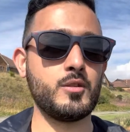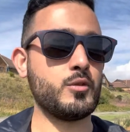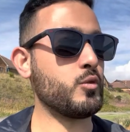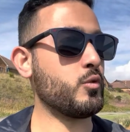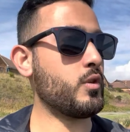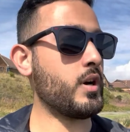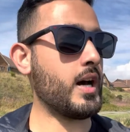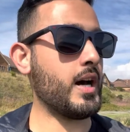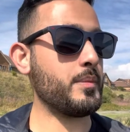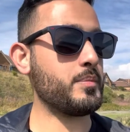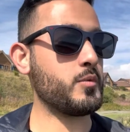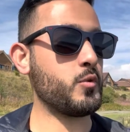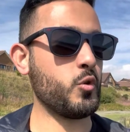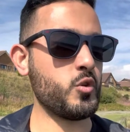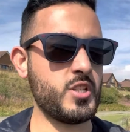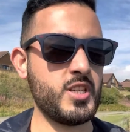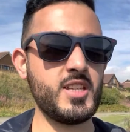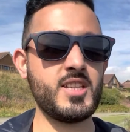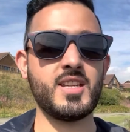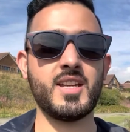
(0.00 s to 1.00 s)
तो आप
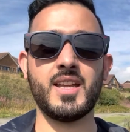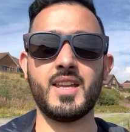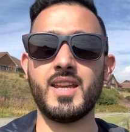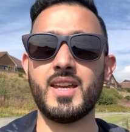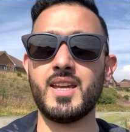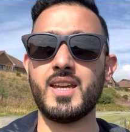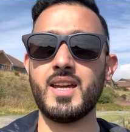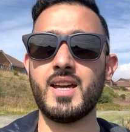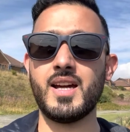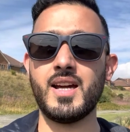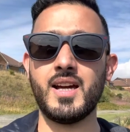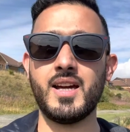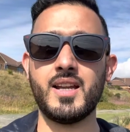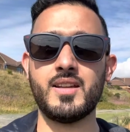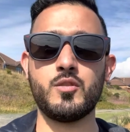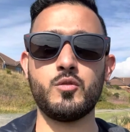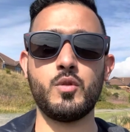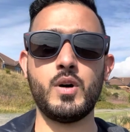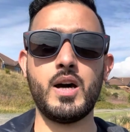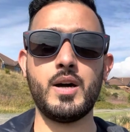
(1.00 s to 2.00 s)
कोशिश करें कि अगर
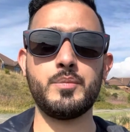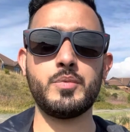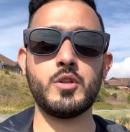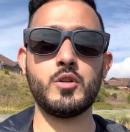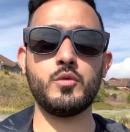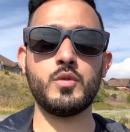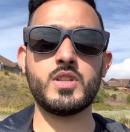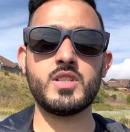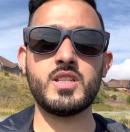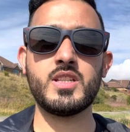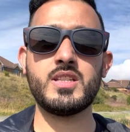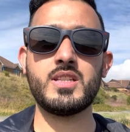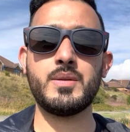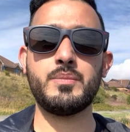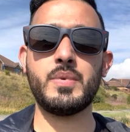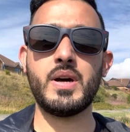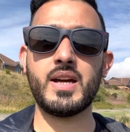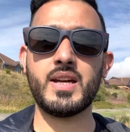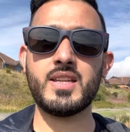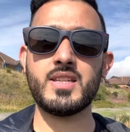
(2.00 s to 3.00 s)
तो आप यूनिवर्सिटी से
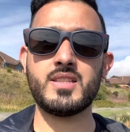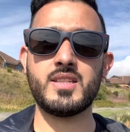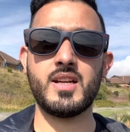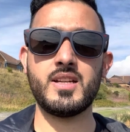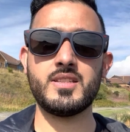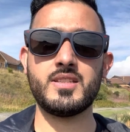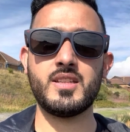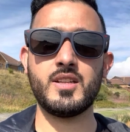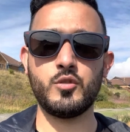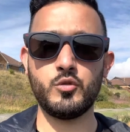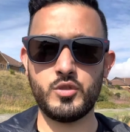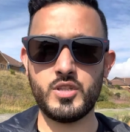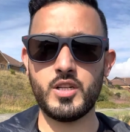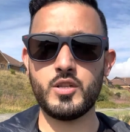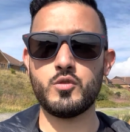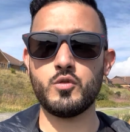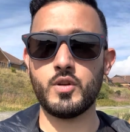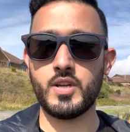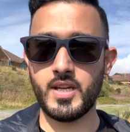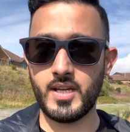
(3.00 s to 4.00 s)
पाकिस्तान से गुज़र
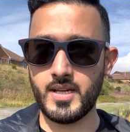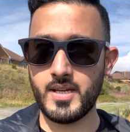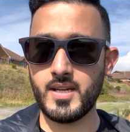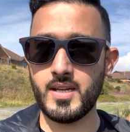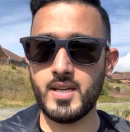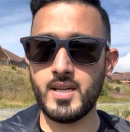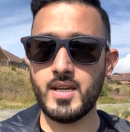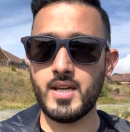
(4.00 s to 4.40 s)
चुके हैं